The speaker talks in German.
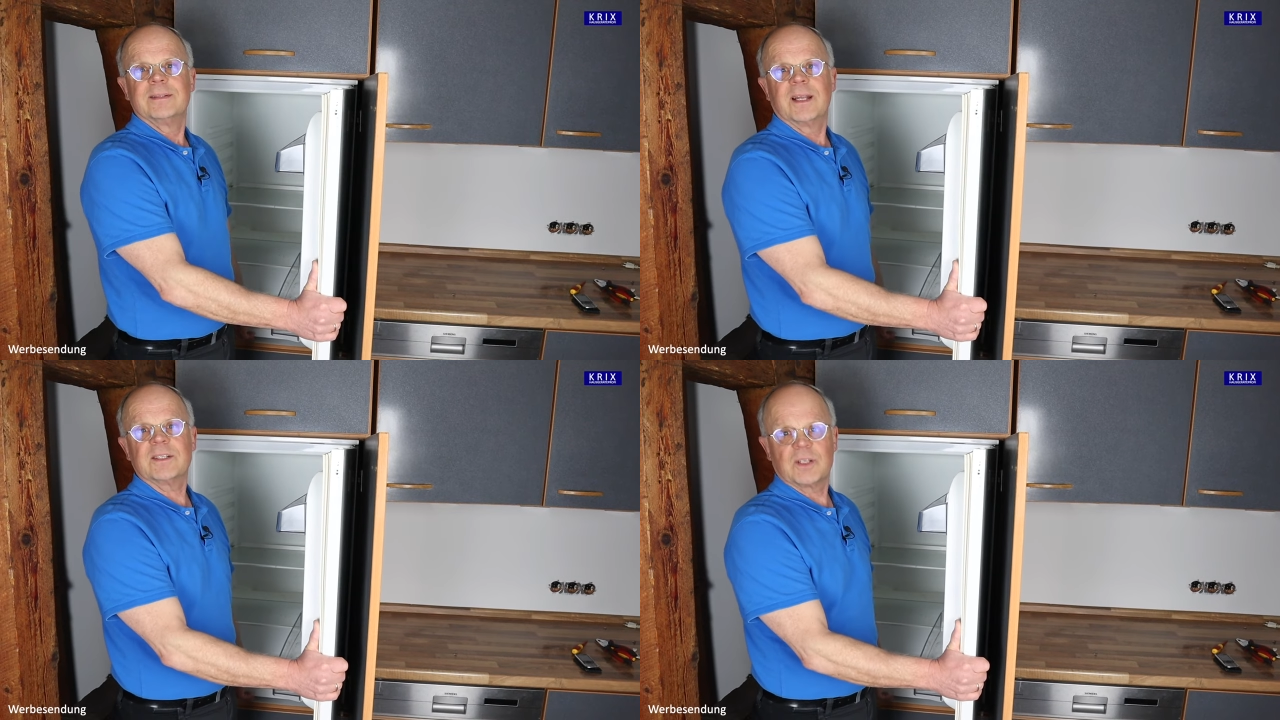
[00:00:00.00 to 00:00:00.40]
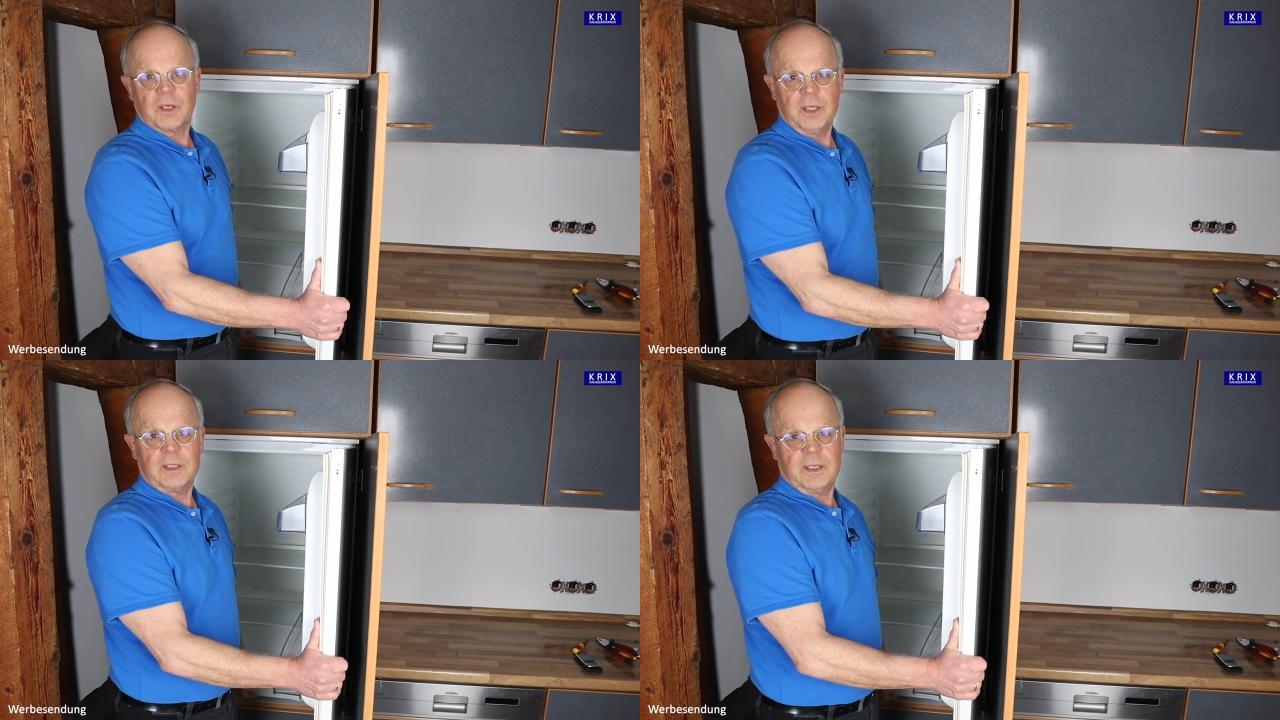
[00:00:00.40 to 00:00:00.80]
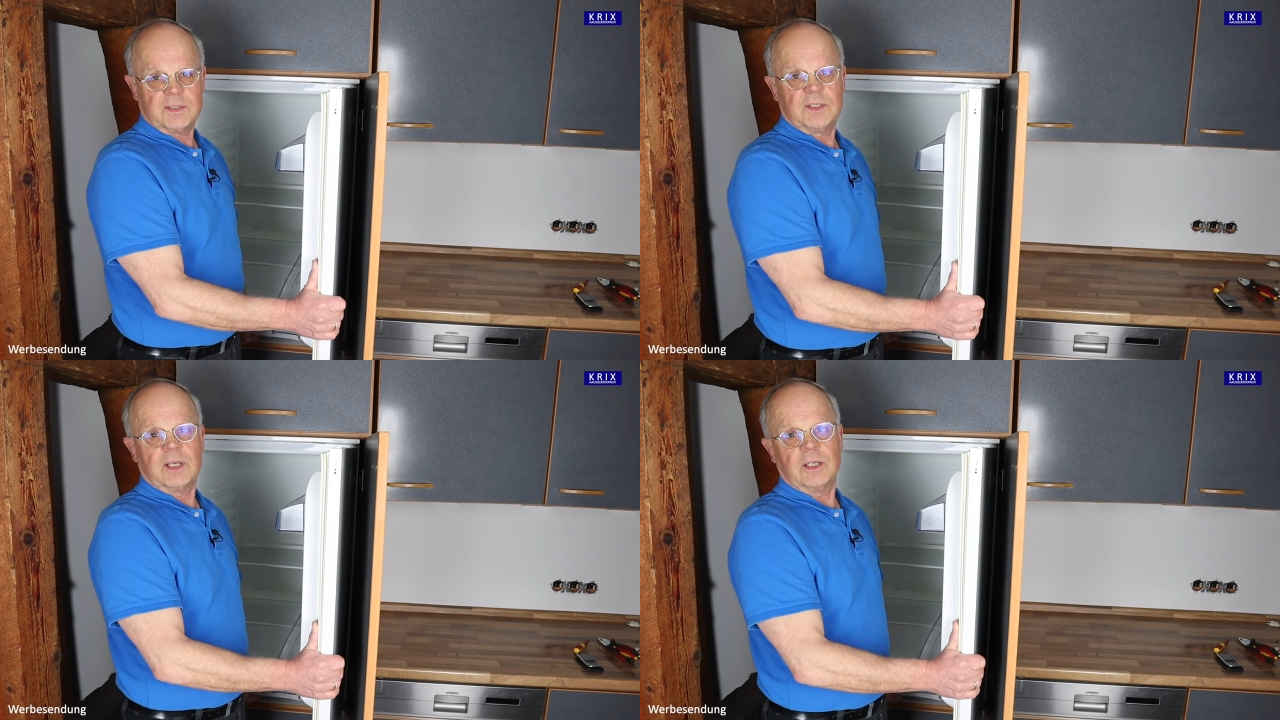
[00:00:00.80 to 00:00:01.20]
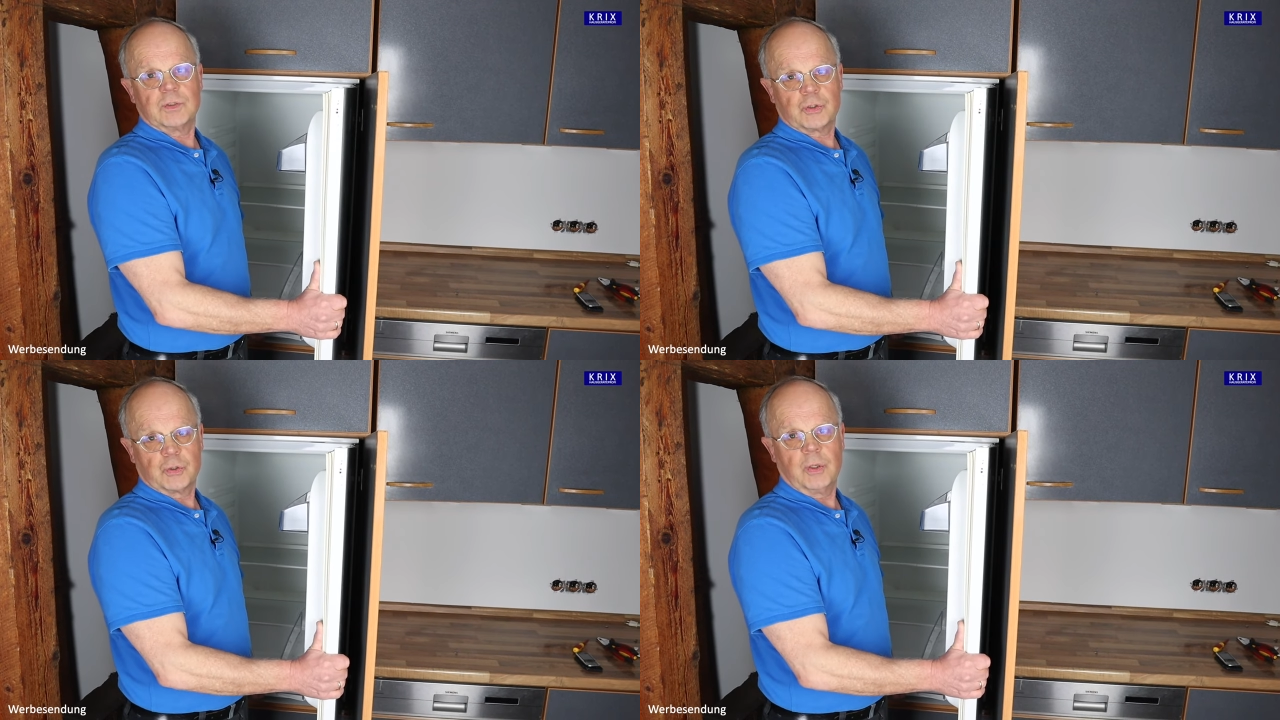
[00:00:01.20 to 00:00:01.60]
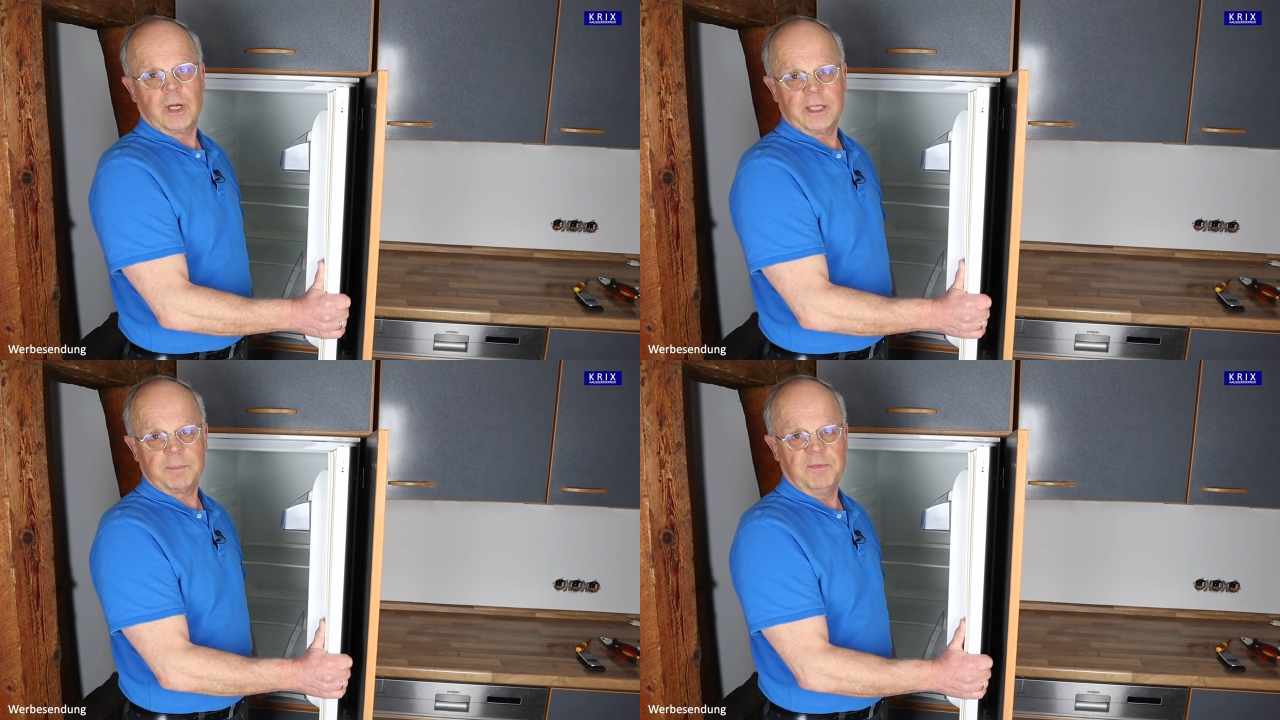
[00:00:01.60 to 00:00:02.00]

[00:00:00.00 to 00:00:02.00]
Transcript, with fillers: Das Gerät lässt sich also schön leicht